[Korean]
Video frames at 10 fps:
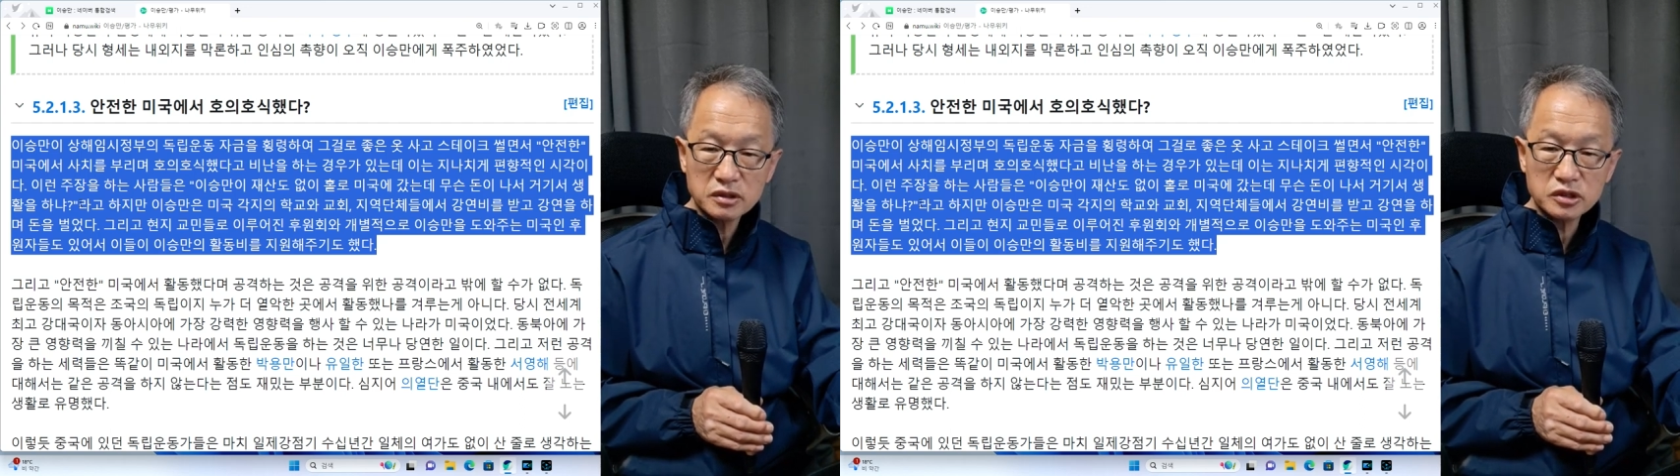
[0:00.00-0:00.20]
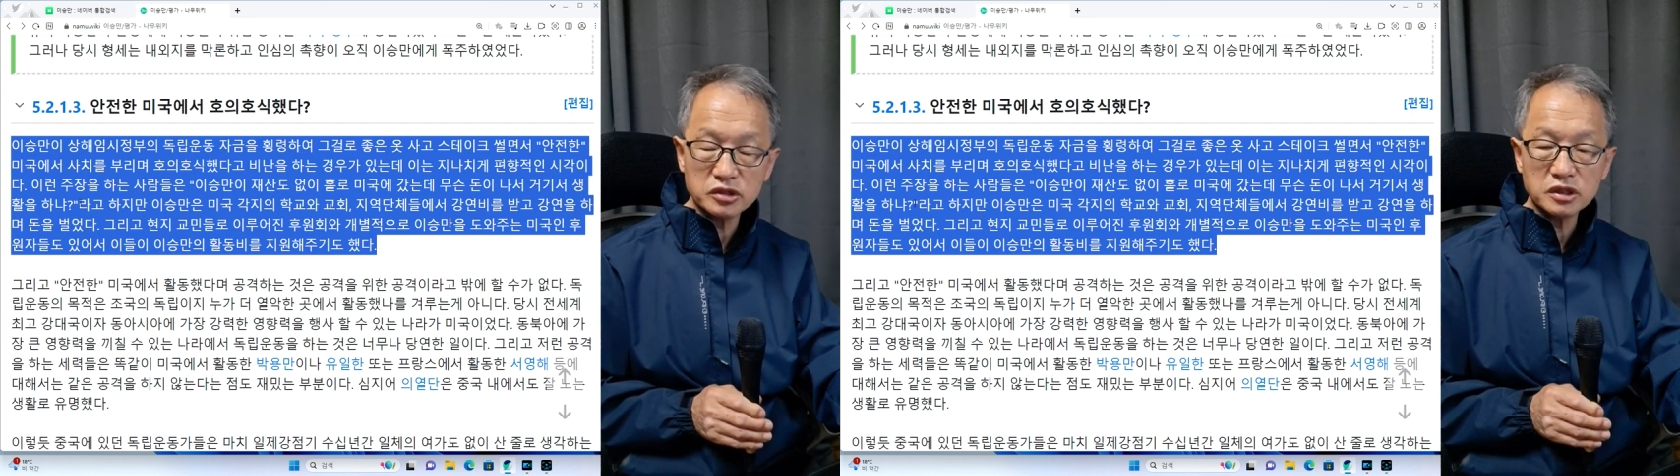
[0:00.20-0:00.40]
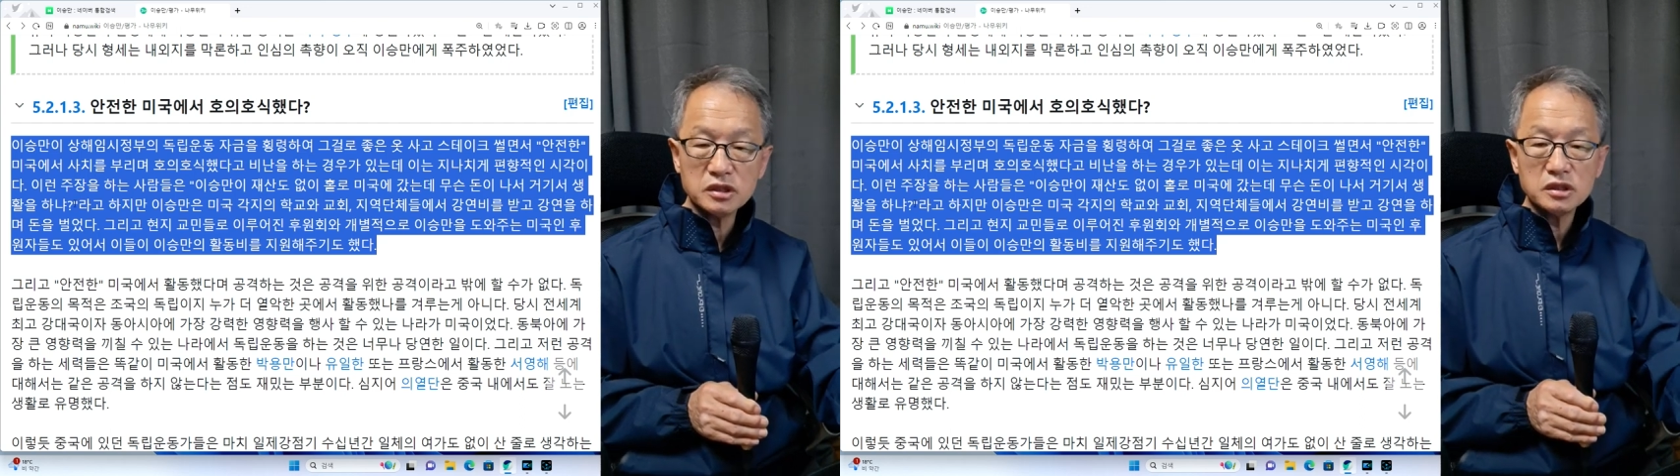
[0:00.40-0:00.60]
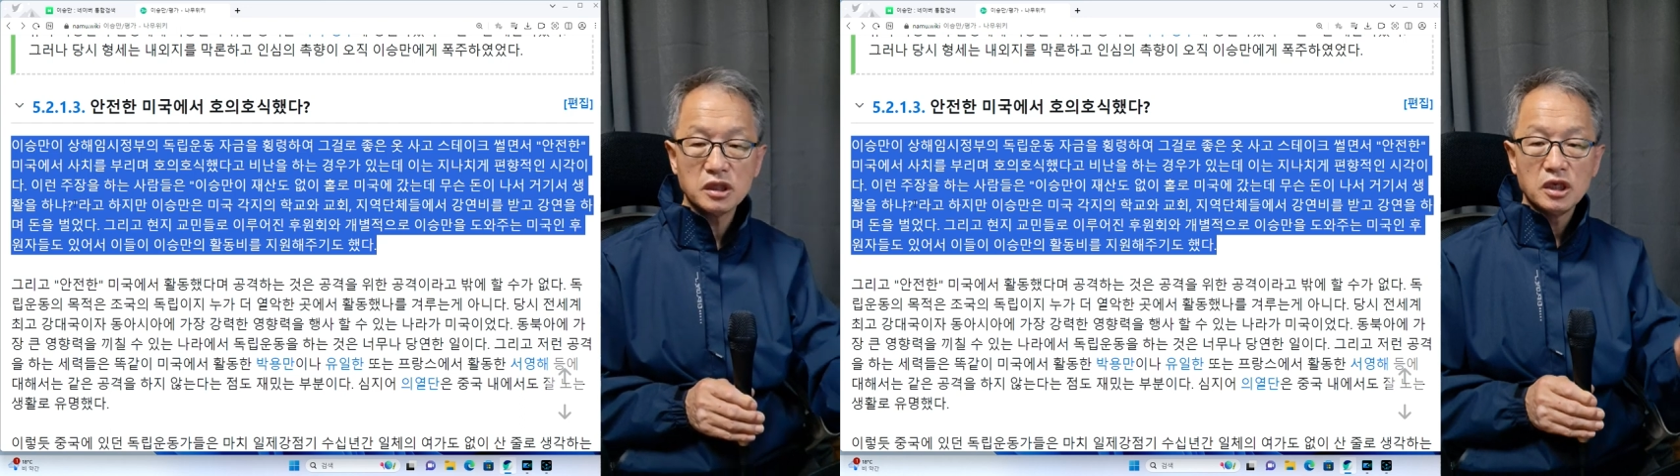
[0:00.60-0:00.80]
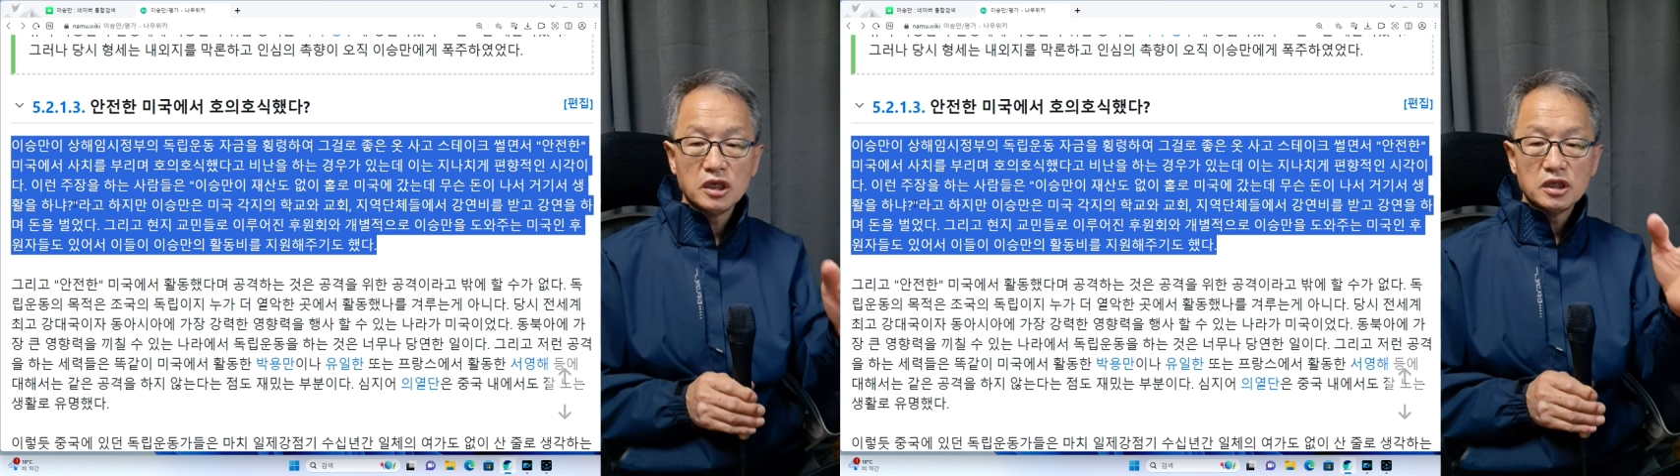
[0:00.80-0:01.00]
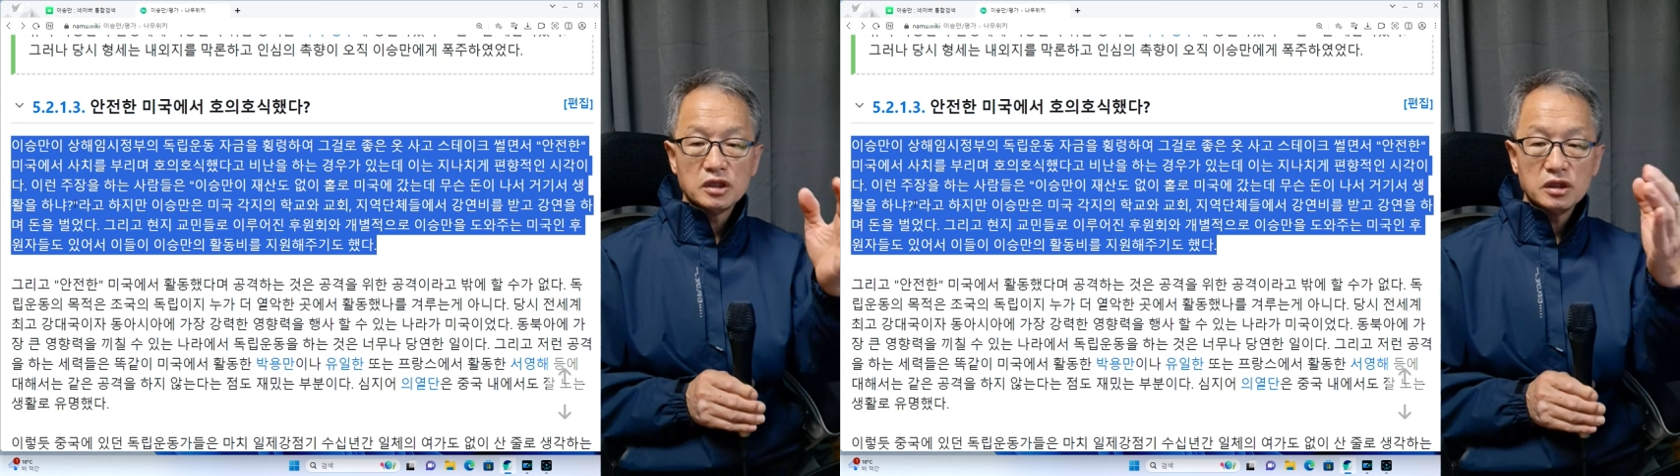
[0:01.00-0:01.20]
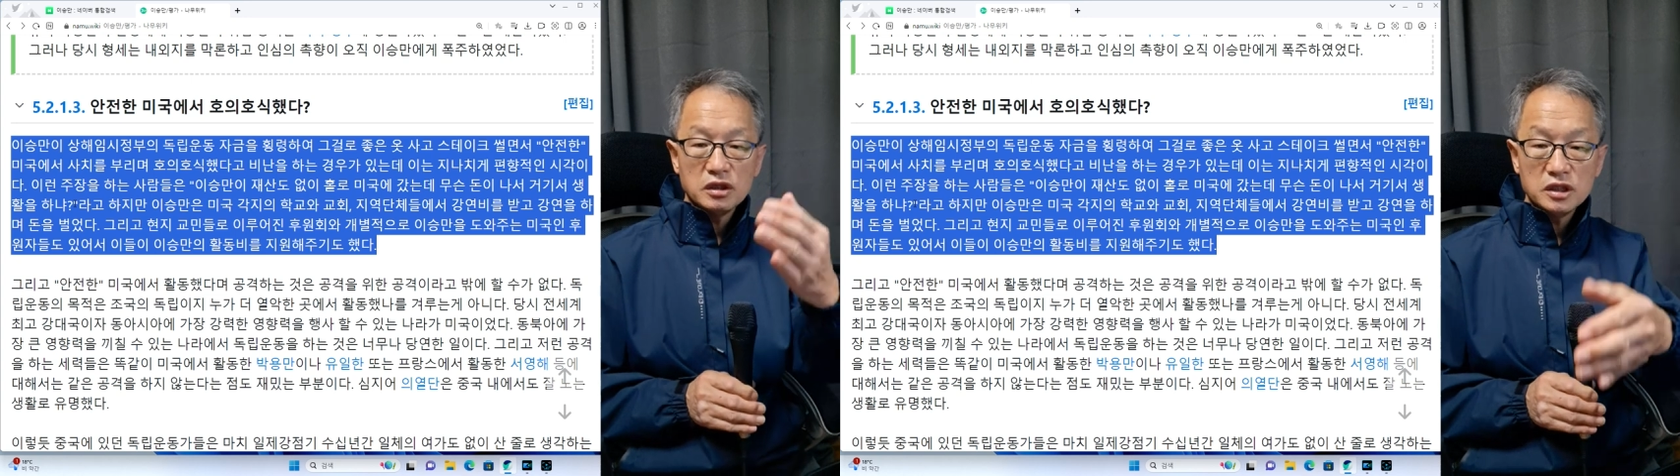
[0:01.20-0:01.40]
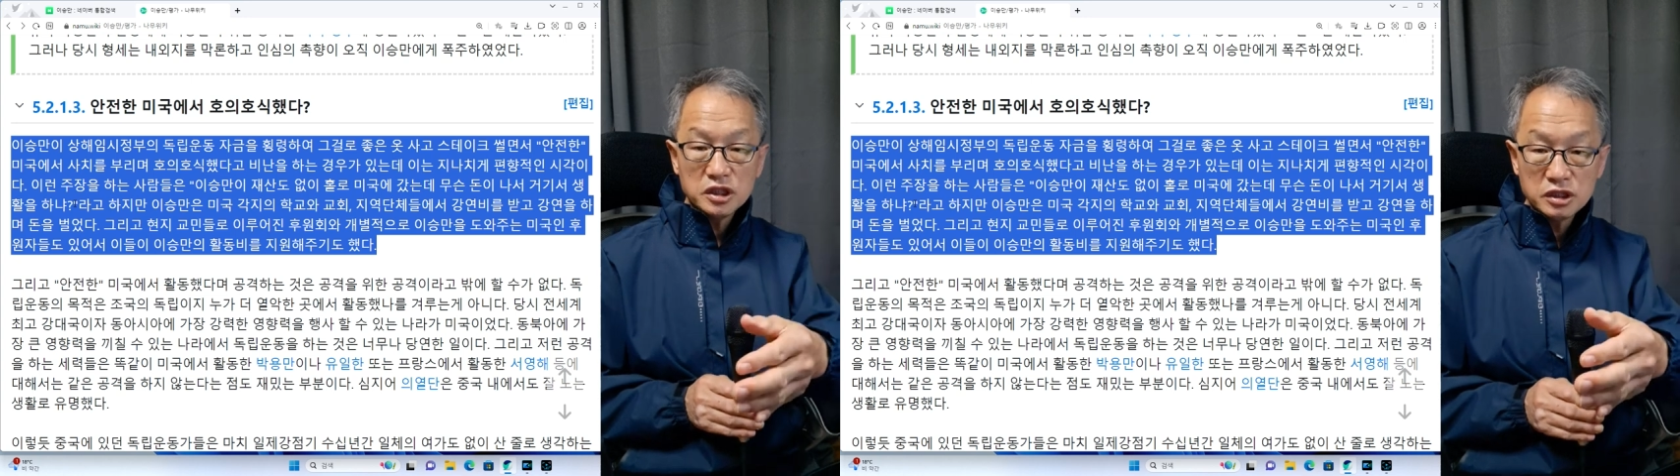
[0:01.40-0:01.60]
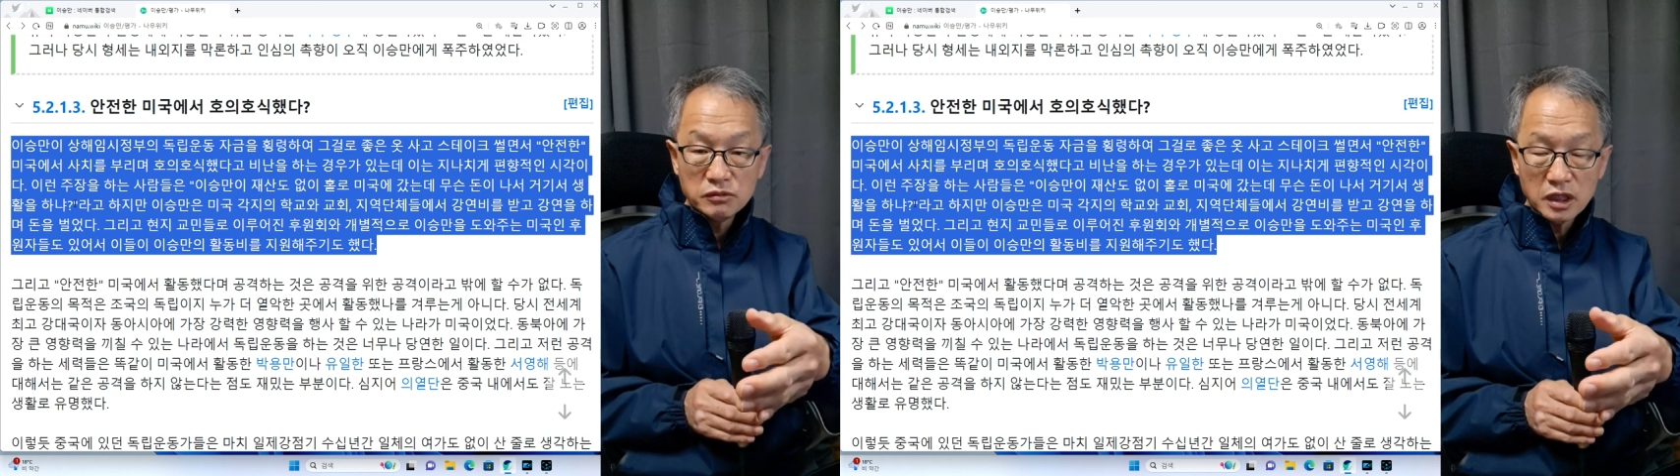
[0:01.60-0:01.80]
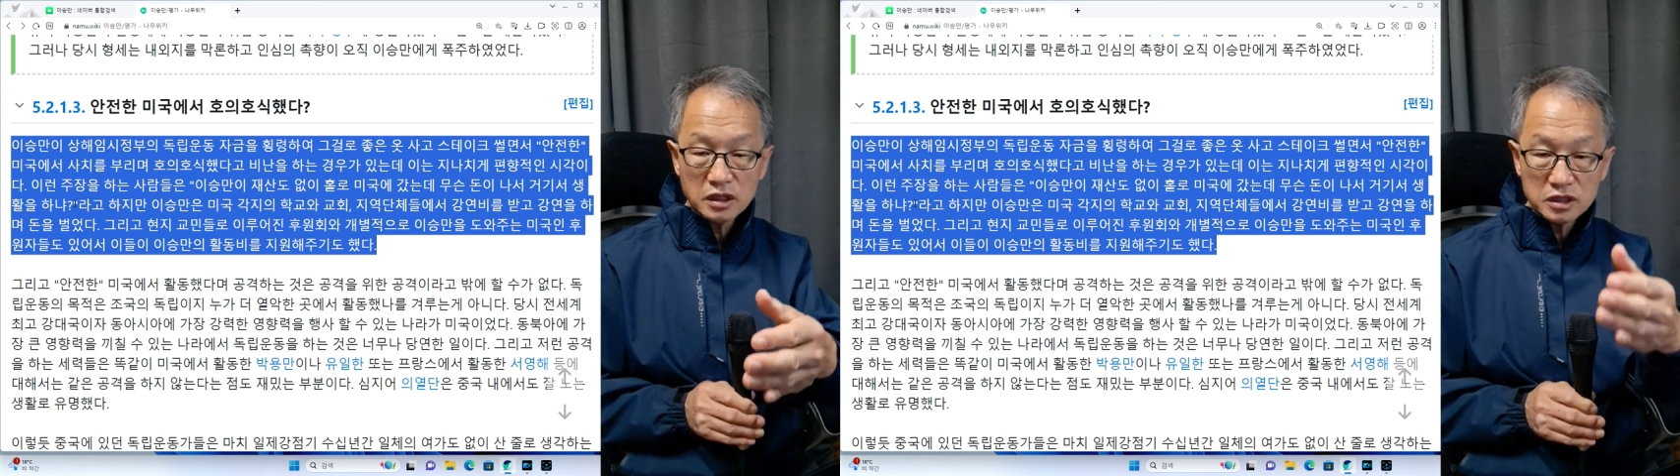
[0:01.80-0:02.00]
첫째는
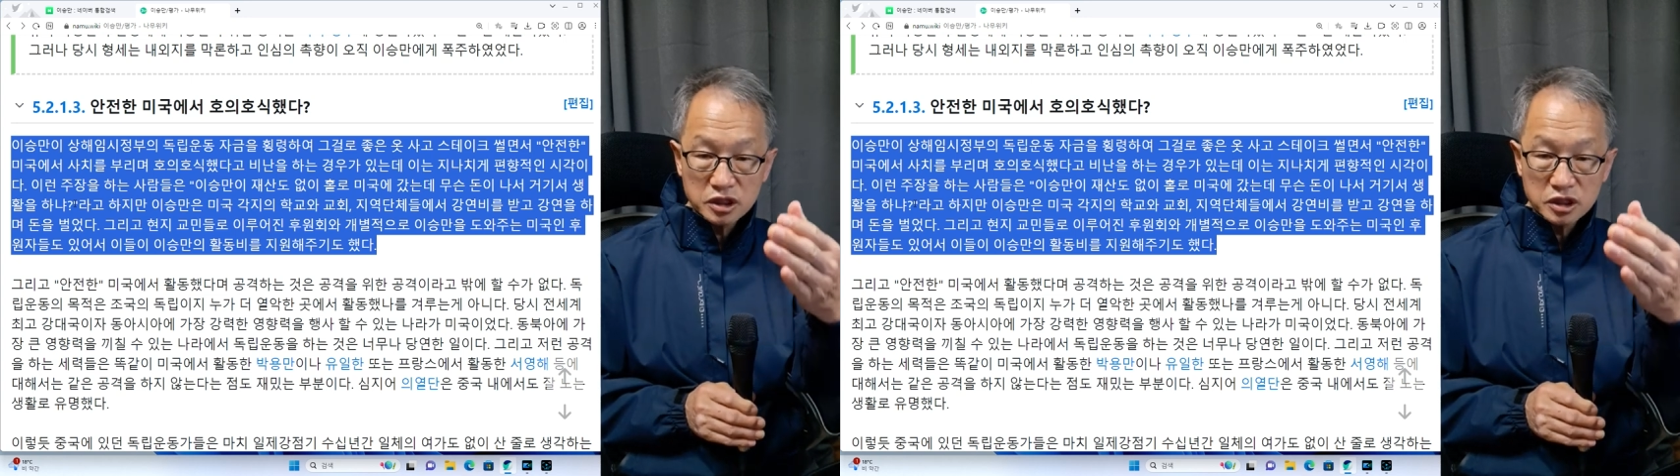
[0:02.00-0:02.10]
이승만이가